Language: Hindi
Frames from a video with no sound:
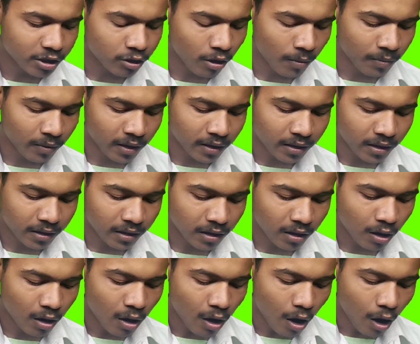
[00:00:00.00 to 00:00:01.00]
स्टॉप कर
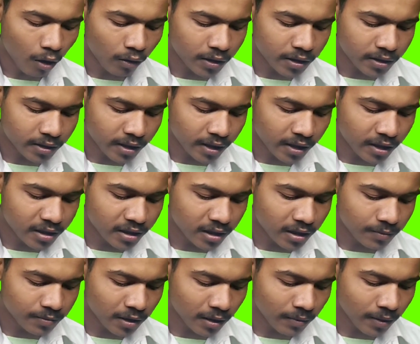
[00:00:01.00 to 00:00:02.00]
देते हैं और इसके
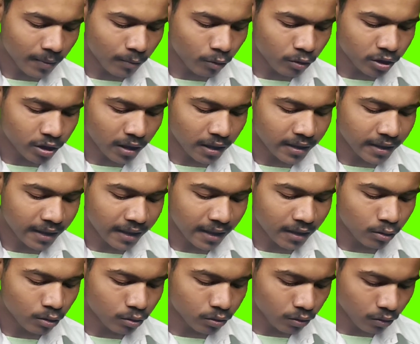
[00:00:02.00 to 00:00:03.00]
डिस्क्रिप्शन में आपको चले जाना
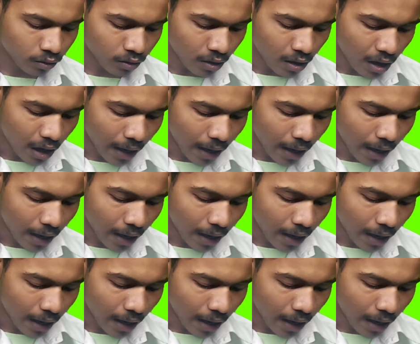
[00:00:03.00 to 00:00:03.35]
है दोस्तों